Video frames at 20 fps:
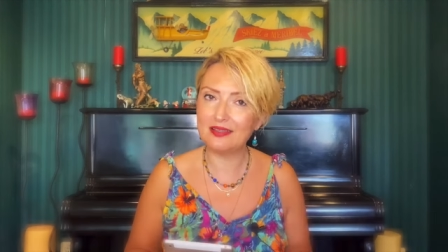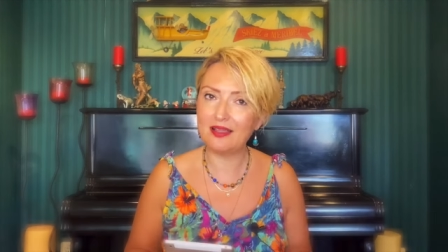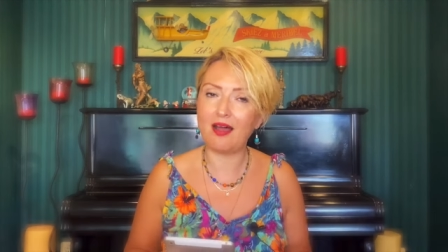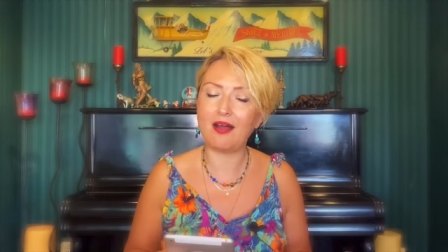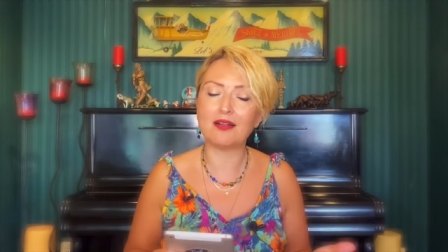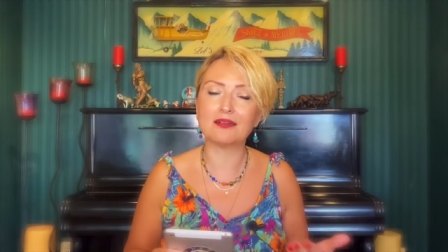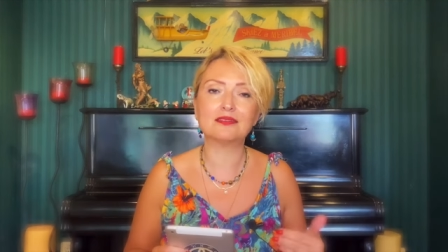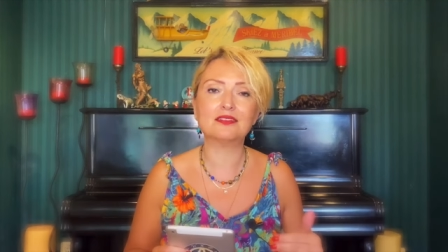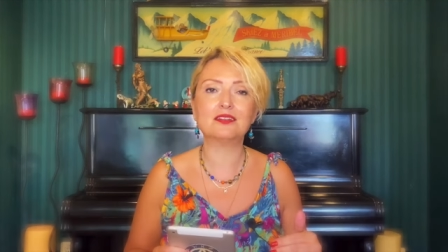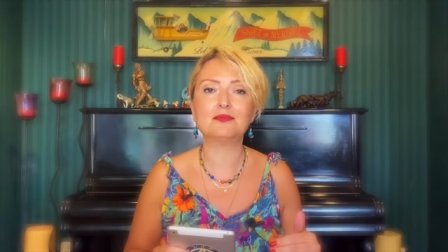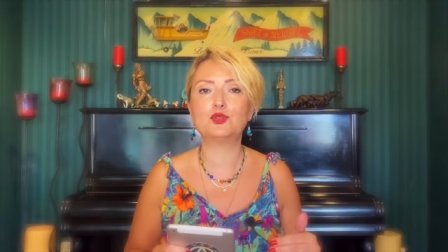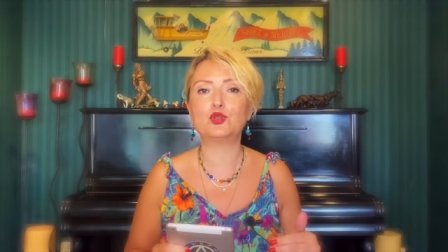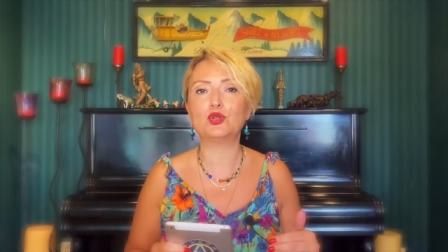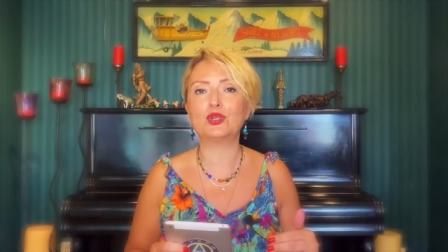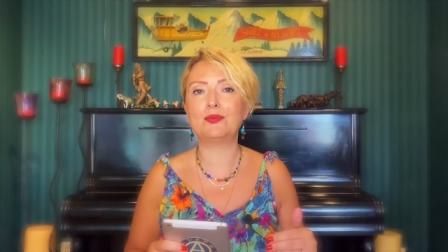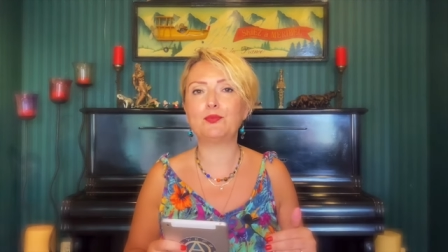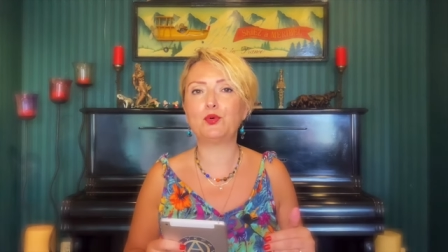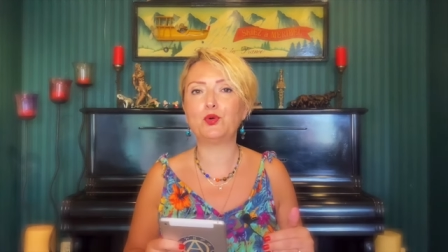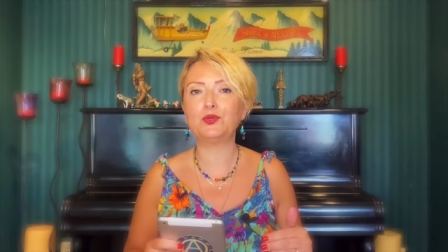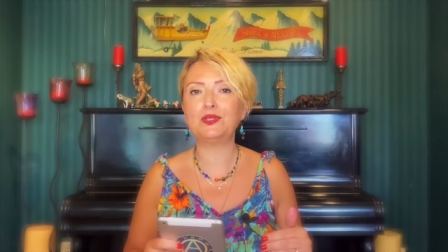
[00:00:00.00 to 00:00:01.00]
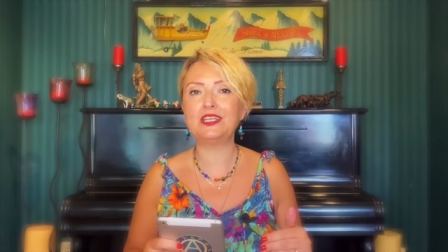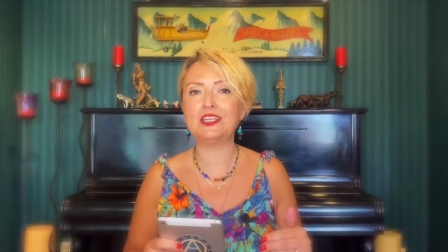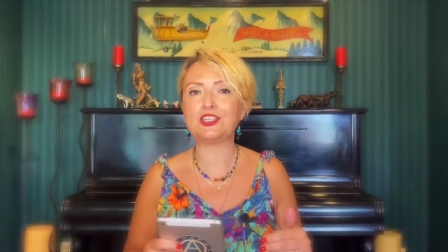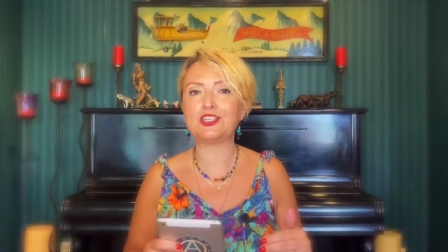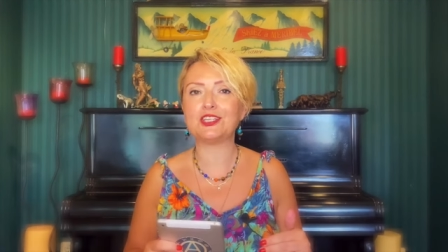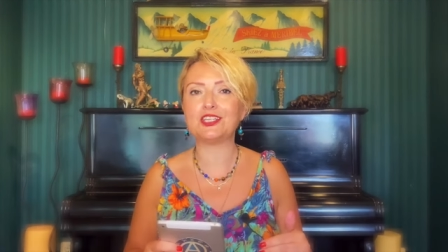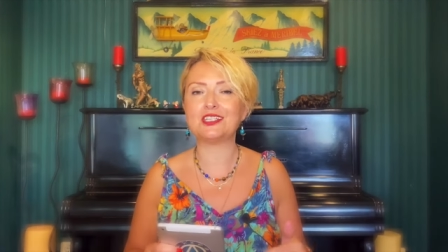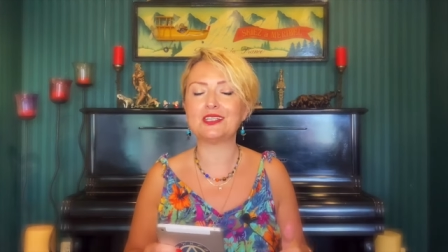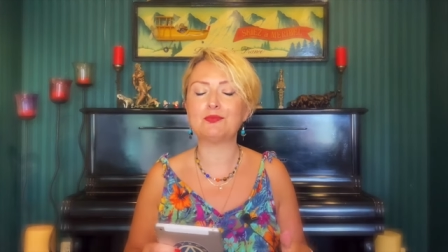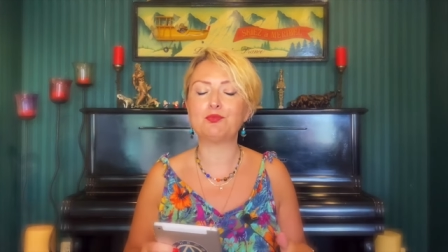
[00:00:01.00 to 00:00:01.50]
da arttığı bir dönem olduğu
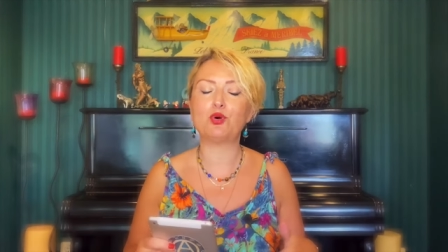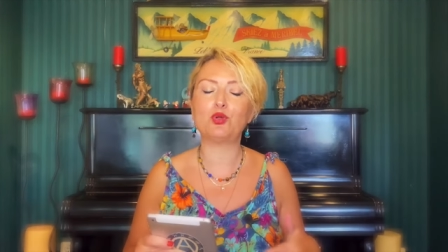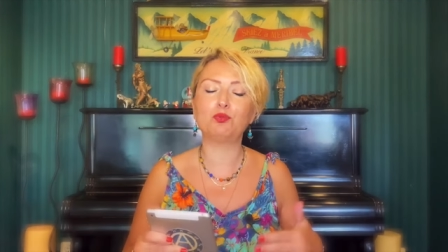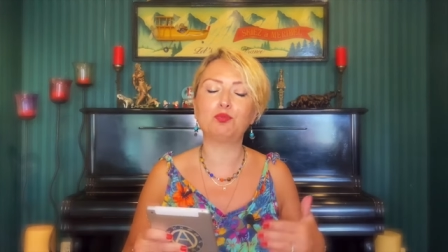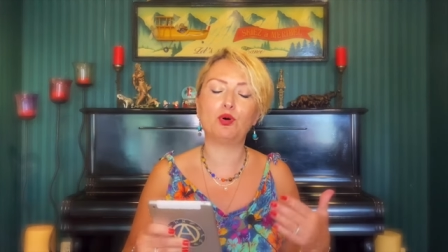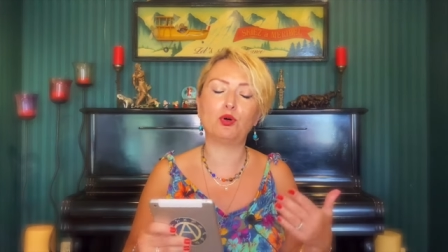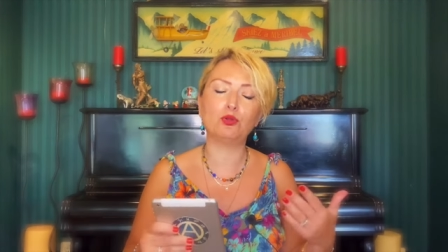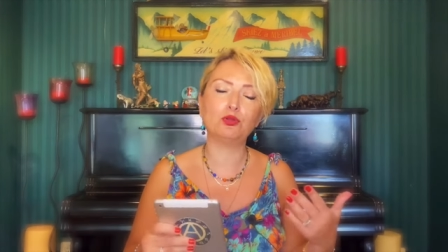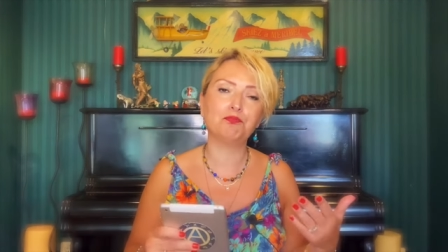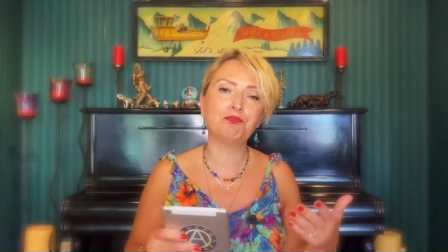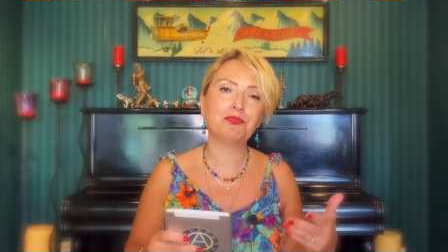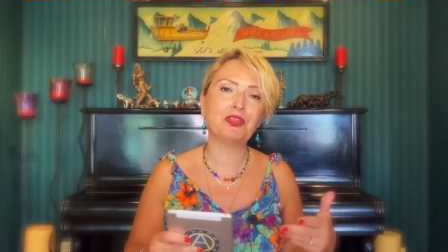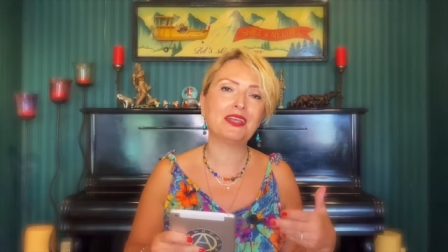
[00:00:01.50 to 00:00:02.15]
için işte bol bol